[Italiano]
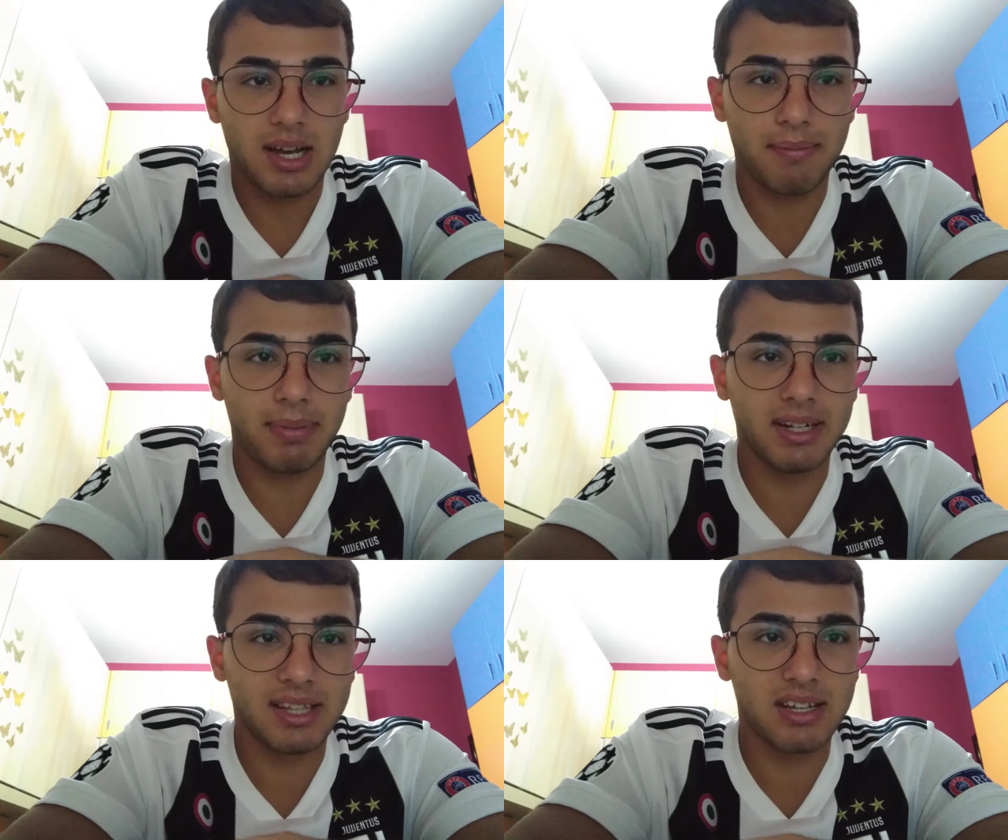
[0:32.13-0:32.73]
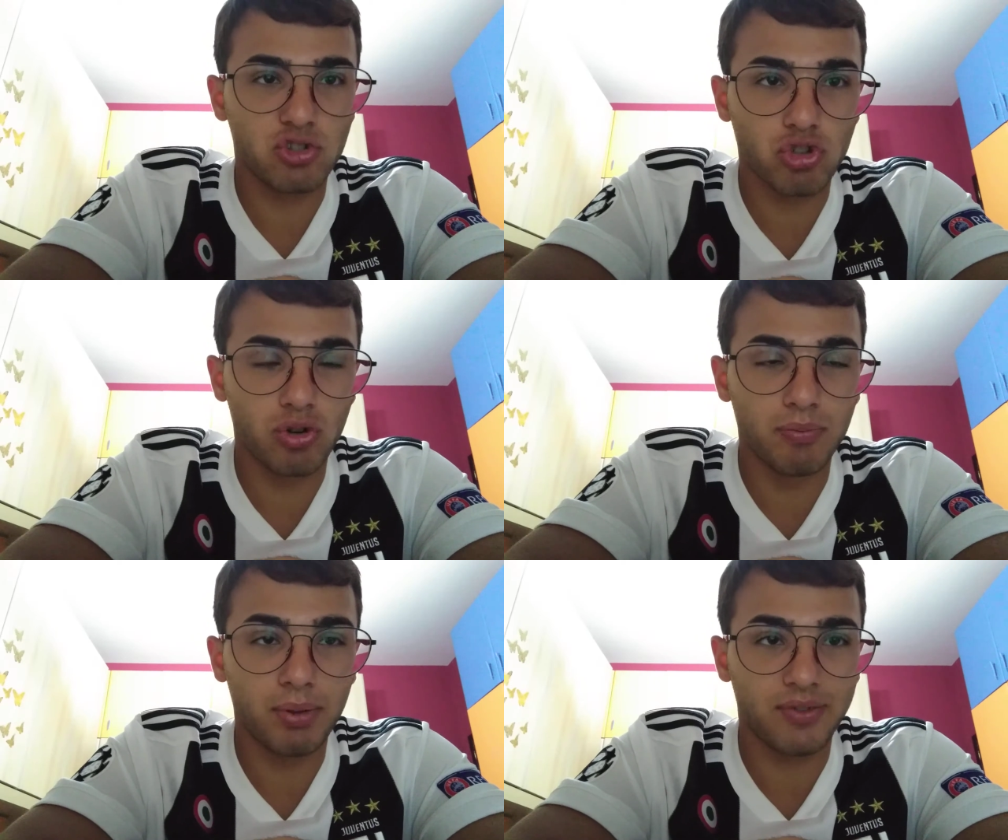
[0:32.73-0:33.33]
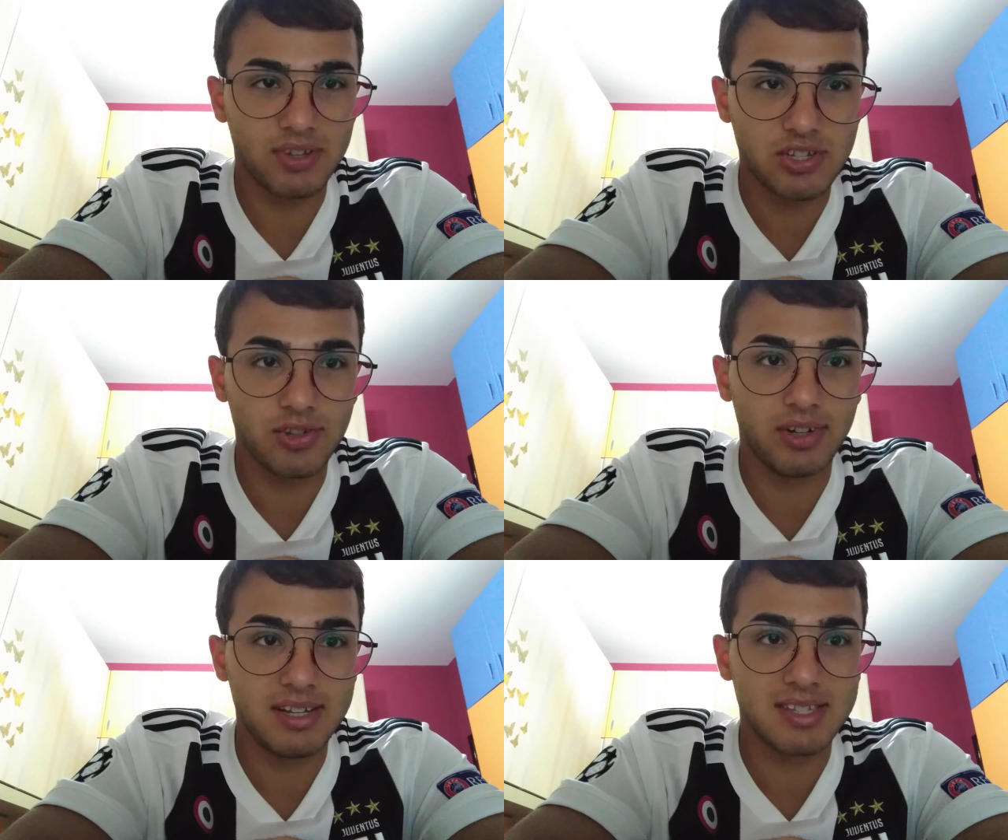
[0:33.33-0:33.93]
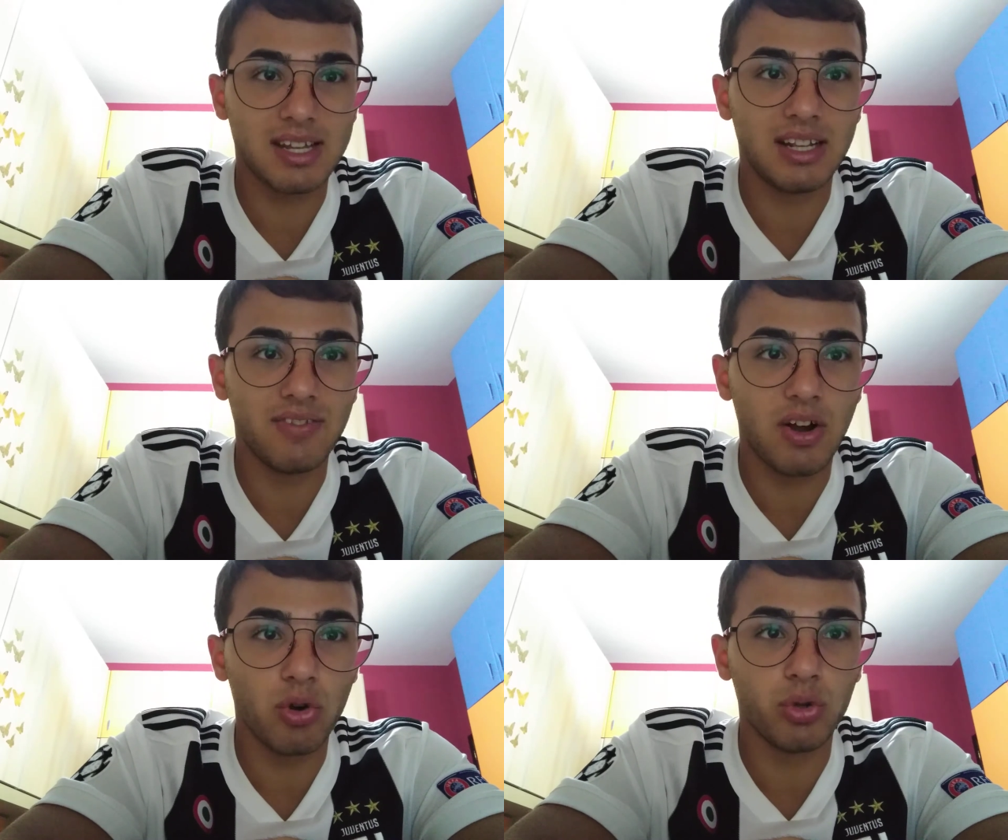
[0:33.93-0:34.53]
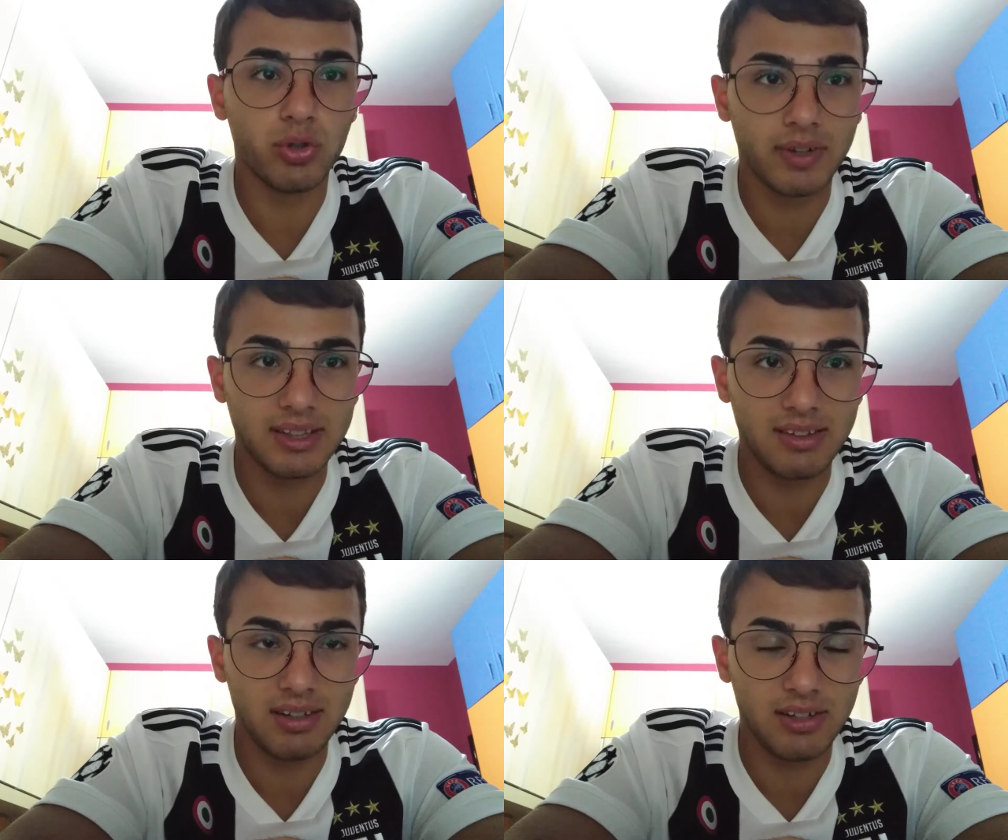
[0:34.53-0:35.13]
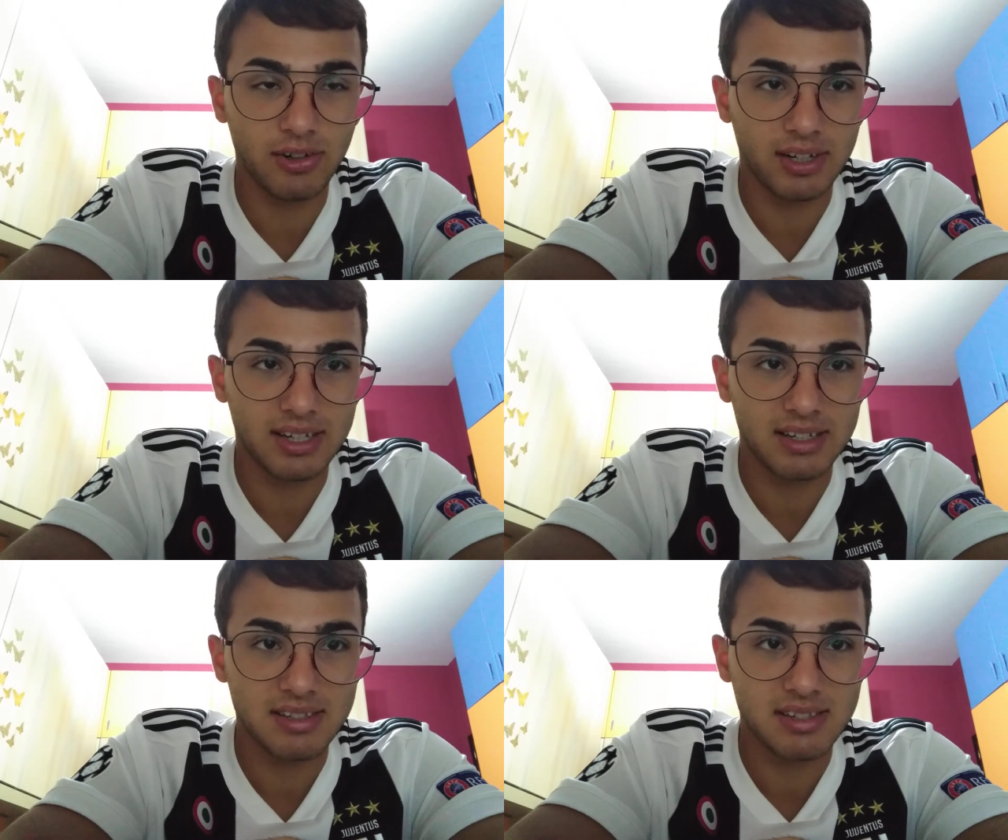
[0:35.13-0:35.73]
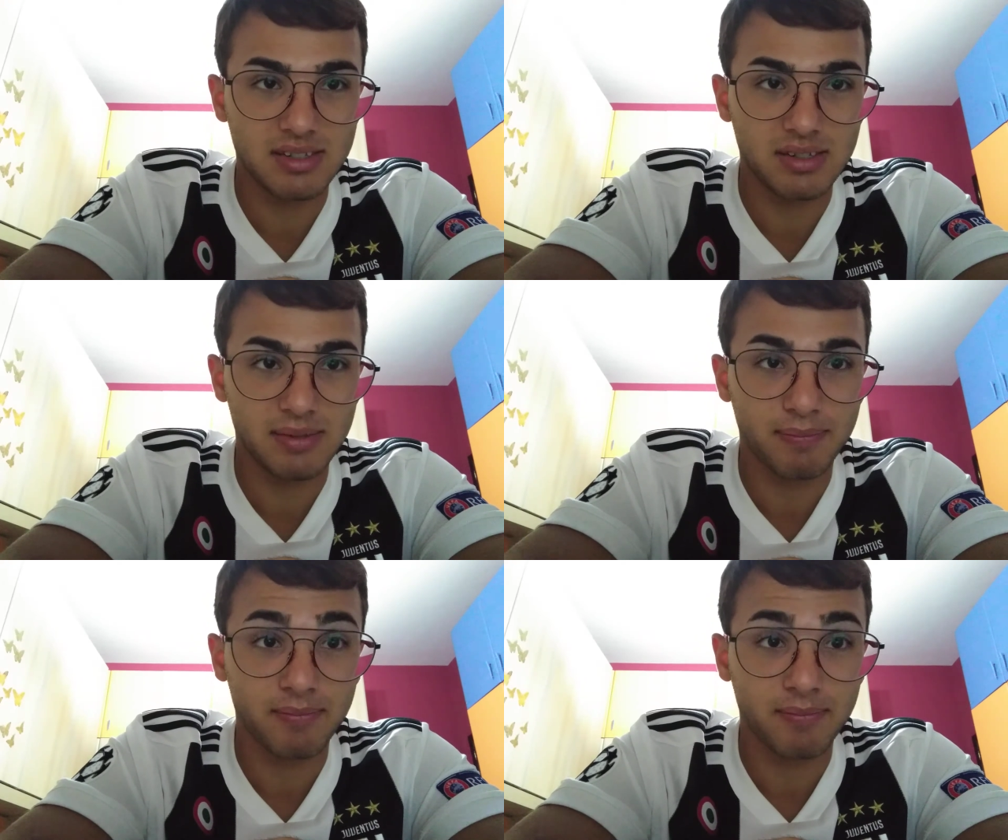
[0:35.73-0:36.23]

A parte che sono un professionista a livello juventino, ragazzi.